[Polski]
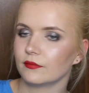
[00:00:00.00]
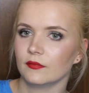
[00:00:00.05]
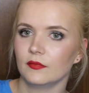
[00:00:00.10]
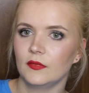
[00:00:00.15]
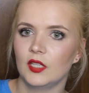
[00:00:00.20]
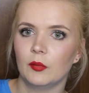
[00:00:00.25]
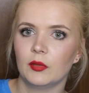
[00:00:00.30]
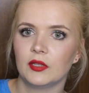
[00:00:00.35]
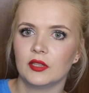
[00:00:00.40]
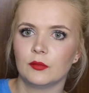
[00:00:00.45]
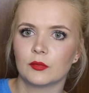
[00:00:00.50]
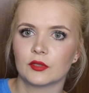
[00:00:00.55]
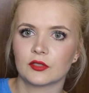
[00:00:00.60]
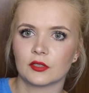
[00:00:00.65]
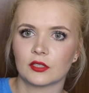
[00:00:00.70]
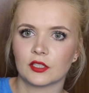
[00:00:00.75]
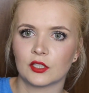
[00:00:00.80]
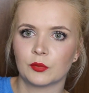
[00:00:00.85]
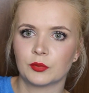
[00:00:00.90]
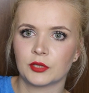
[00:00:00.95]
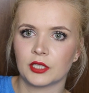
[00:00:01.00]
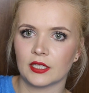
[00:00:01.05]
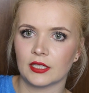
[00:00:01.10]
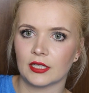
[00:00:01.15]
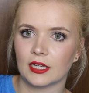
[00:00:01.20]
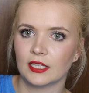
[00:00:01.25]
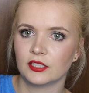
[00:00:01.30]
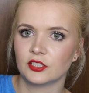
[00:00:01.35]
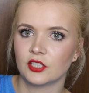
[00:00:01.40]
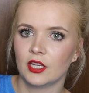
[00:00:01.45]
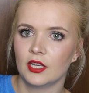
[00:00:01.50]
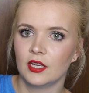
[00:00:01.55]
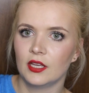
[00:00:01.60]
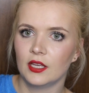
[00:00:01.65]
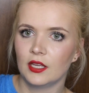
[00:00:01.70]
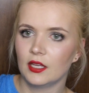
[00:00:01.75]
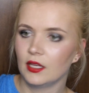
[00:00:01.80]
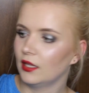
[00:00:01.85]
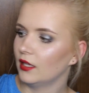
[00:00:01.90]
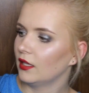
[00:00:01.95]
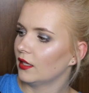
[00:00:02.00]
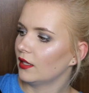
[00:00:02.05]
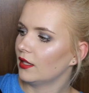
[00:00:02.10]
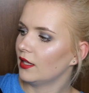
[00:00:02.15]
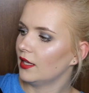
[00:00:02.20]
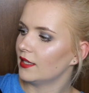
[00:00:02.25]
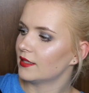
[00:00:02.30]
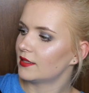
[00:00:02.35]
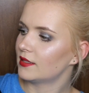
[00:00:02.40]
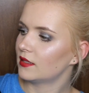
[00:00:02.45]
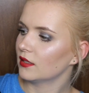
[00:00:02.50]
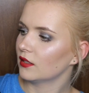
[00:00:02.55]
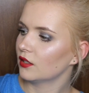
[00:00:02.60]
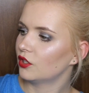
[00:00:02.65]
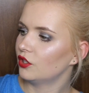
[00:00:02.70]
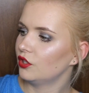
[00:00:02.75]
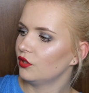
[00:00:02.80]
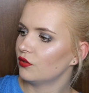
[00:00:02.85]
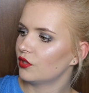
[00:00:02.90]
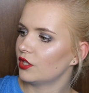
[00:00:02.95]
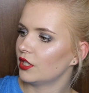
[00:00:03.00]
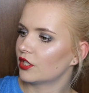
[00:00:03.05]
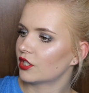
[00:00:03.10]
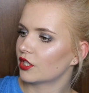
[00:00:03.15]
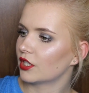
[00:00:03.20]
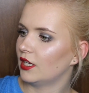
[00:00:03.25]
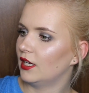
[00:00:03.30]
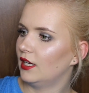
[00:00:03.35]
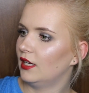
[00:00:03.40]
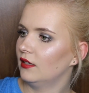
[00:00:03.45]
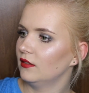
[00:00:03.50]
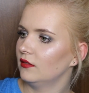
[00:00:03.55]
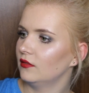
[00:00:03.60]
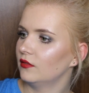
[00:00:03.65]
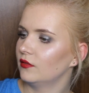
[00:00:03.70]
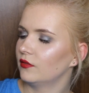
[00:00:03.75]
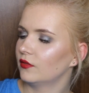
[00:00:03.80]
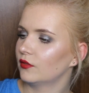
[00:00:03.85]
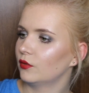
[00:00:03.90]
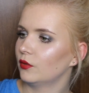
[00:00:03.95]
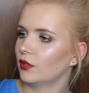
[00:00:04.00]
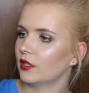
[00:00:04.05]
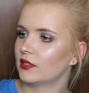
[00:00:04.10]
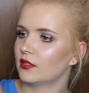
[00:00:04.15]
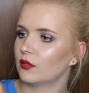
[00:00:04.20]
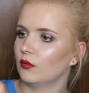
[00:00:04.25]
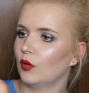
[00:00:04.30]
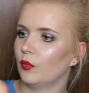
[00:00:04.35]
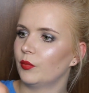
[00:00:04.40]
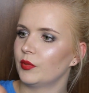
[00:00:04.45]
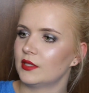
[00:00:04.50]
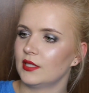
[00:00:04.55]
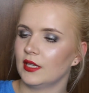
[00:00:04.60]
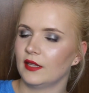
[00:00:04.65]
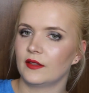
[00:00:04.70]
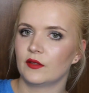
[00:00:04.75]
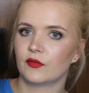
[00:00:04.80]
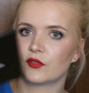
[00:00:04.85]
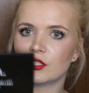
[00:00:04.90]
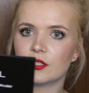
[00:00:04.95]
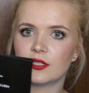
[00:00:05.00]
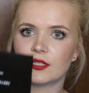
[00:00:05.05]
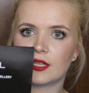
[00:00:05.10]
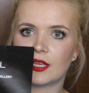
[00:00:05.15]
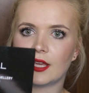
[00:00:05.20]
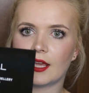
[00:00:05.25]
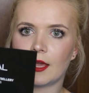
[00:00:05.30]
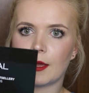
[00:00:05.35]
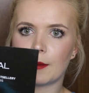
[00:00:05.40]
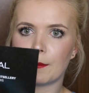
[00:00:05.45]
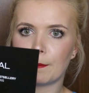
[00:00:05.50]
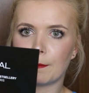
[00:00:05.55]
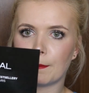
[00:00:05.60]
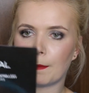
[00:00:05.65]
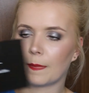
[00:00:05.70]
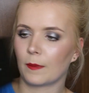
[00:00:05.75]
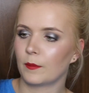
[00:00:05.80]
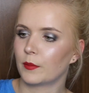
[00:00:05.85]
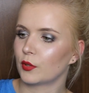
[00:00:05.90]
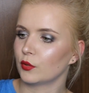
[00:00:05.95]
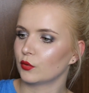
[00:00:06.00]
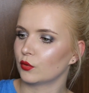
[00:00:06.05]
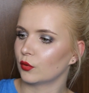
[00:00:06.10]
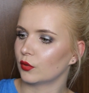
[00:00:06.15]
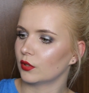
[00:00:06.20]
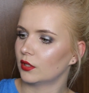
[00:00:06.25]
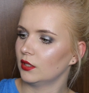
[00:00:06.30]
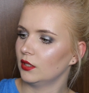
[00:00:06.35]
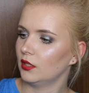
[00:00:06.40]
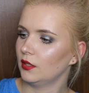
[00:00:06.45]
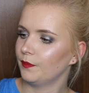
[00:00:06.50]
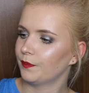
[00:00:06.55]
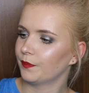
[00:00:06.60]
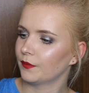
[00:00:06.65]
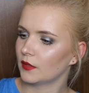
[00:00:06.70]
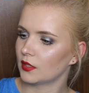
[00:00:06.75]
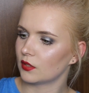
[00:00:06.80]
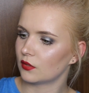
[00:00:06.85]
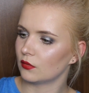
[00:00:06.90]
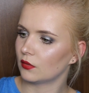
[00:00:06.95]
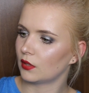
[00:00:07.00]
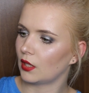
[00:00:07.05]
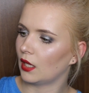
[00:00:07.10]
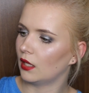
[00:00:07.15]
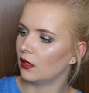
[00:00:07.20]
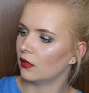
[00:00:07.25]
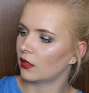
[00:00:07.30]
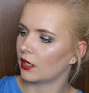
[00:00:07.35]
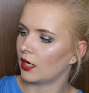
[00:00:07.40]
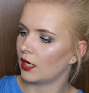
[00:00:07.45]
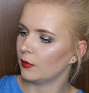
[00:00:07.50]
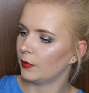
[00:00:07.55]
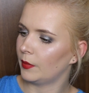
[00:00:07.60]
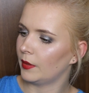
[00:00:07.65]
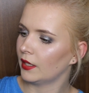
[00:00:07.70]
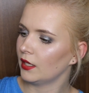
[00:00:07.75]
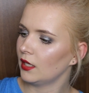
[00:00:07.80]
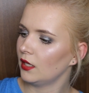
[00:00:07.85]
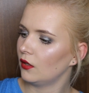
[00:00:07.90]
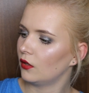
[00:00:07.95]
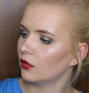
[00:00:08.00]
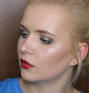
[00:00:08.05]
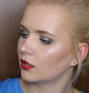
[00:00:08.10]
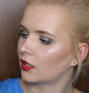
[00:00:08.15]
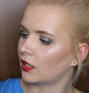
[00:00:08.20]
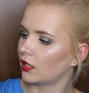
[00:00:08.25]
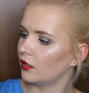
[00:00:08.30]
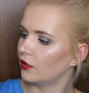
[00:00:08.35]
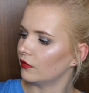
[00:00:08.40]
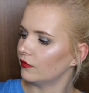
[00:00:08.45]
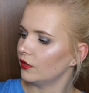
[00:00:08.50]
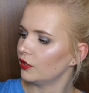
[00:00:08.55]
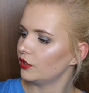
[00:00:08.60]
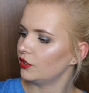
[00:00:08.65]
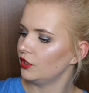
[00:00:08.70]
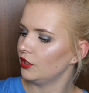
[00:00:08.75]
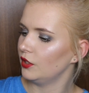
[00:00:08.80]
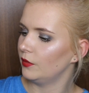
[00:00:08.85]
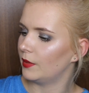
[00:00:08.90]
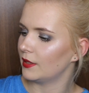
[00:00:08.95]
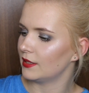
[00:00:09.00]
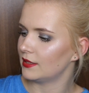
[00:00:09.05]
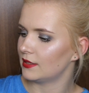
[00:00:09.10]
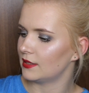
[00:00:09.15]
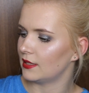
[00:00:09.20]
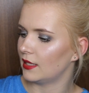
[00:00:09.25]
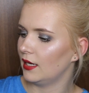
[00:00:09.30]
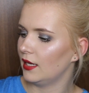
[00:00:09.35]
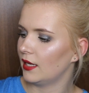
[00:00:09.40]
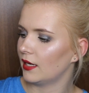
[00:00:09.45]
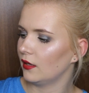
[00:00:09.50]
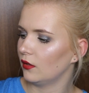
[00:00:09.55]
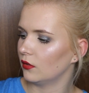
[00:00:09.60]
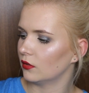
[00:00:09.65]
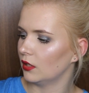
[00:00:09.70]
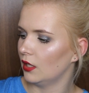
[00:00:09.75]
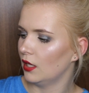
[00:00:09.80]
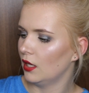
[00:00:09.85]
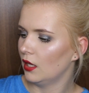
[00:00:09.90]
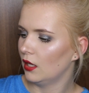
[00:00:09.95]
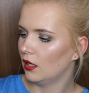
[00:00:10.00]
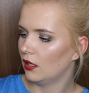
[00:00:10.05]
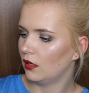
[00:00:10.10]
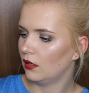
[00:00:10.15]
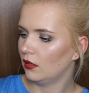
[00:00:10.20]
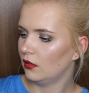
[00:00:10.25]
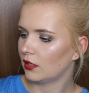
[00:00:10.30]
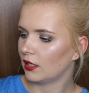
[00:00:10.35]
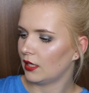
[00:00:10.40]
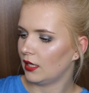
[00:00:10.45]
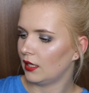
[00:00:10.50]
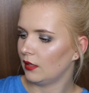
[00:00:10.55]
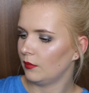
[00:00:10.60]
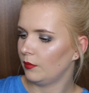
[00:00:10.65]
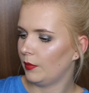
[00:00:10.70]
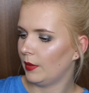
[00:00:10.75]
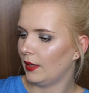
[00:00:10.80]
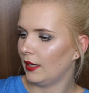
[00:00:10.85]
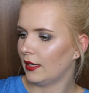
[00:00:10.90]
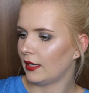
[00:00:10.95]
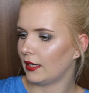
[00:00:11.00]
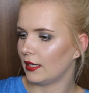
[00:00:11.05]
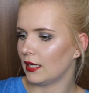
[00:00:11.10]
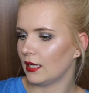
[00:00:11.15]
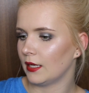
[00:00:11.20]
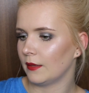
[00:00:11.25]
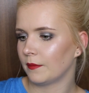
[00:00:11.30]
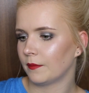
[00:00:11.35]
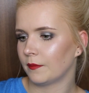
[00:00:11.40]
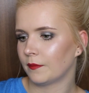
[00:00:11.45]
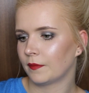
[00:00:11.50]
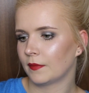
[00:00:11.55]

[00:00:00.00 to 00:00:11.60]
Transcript: nie będę mocno tego przechylać, jest książeczka, w której są opisane wszystkie mm, produkty. Jest tutaj L'Oréal Paris, odkryj nowości i bestsellery od L'Oréal Paris.